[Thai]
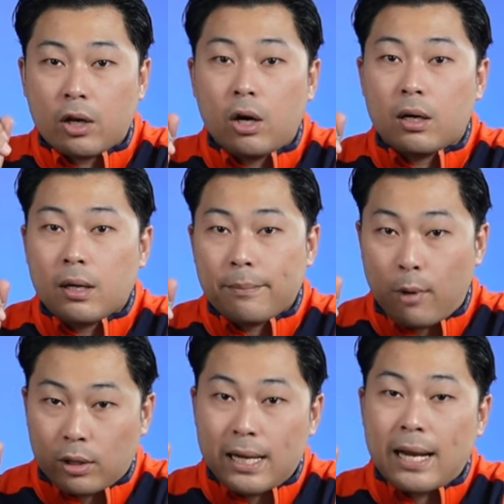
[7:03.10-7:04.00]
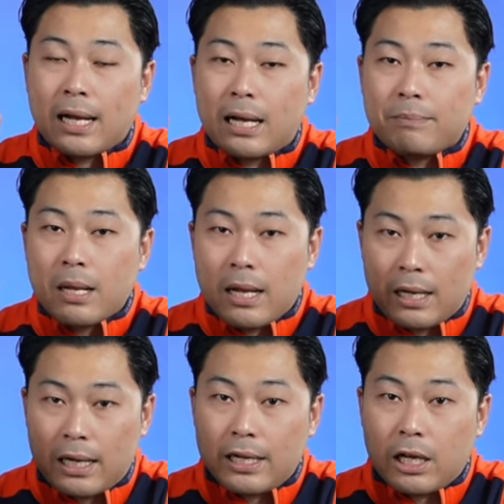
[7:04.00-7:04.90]
ไรก็บอกได้นะครับ
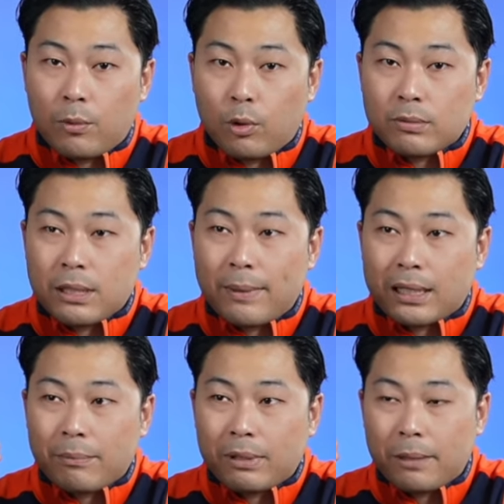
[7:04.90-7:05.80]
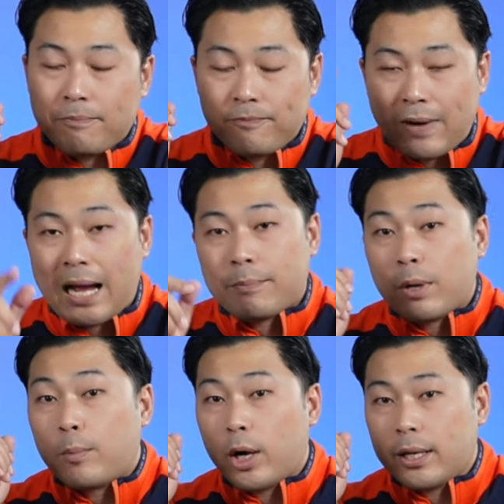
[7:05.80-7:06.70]
แล้วเดี๋ยวผมจะมาทำคลิปฝาก
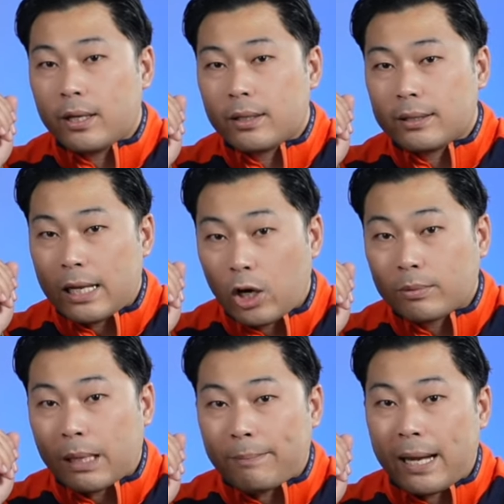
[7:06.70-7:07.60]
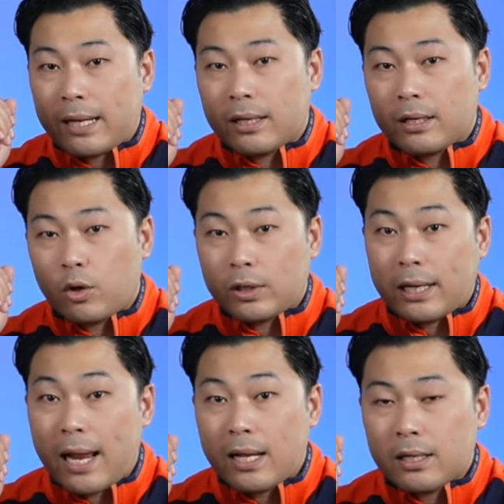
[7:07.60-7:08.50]
บ่อยๆในรอบถัดไปโอเค
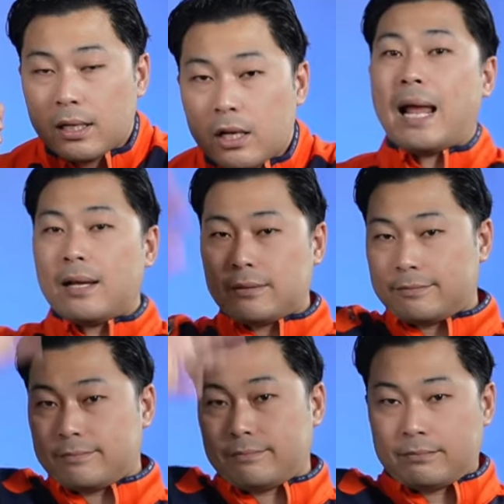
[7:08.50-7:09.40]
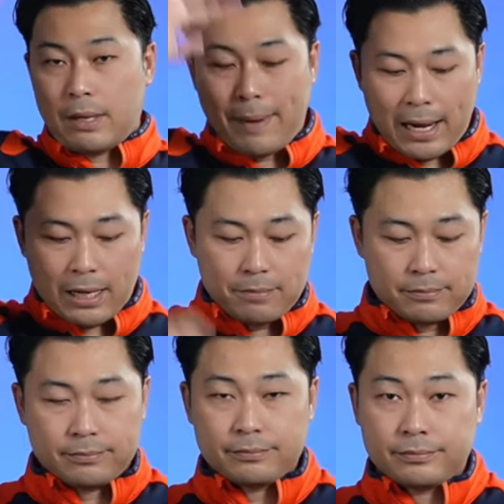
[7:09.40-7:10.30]
นะไปแล้วบ๊ายบายครับ